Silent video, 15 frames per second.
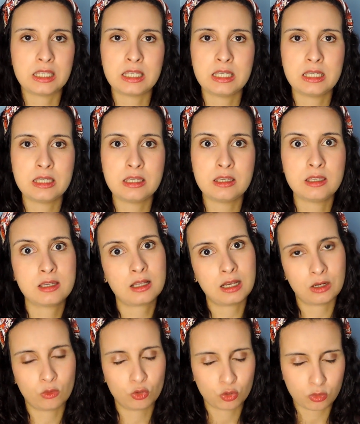E,
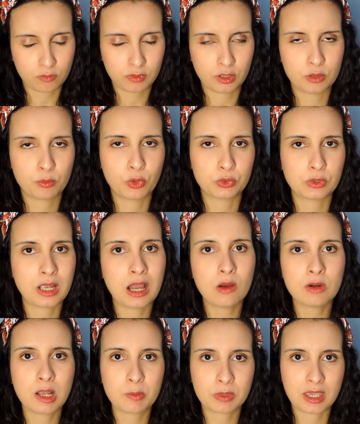claro, hoje estou falando em
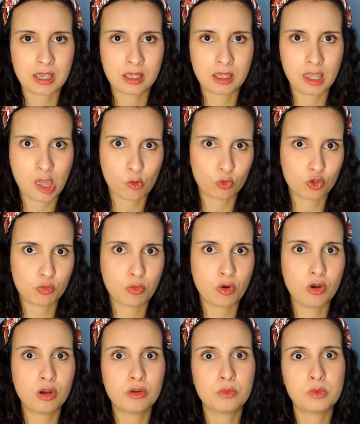Portugal, né, porque é, é onde eu
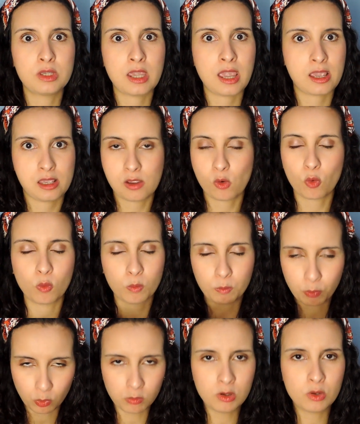moro e é com
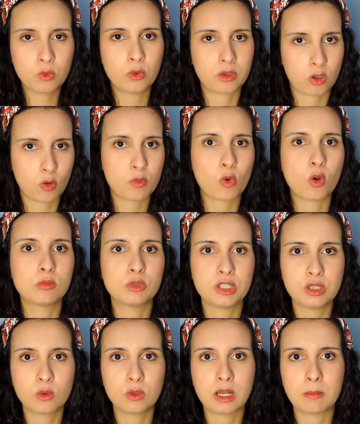o público que eu me
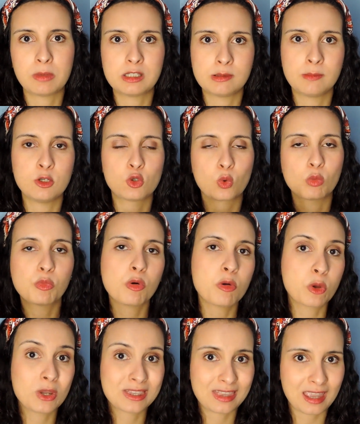comunico, né, principalmente com o
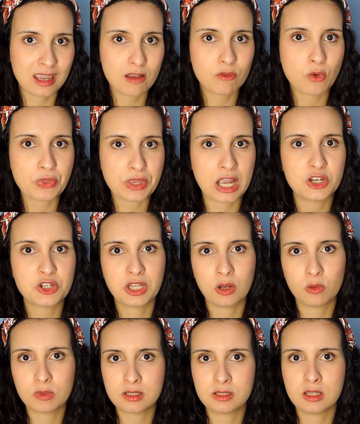público que tem a vontade,
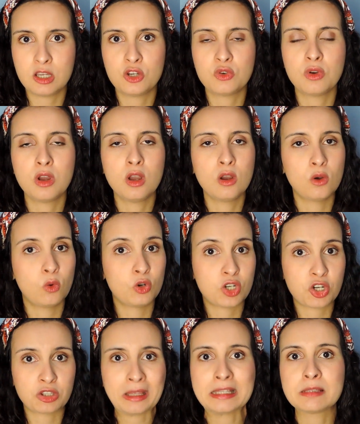tem o um desejo, ou
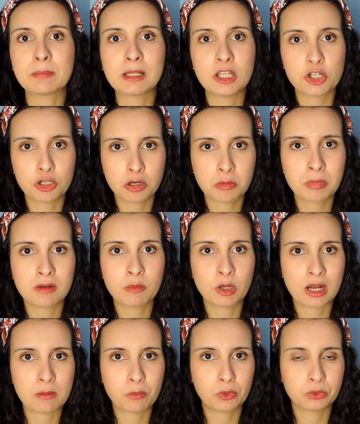já está se planejando para
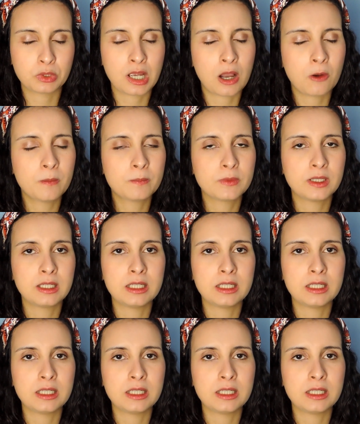morar em Portugal.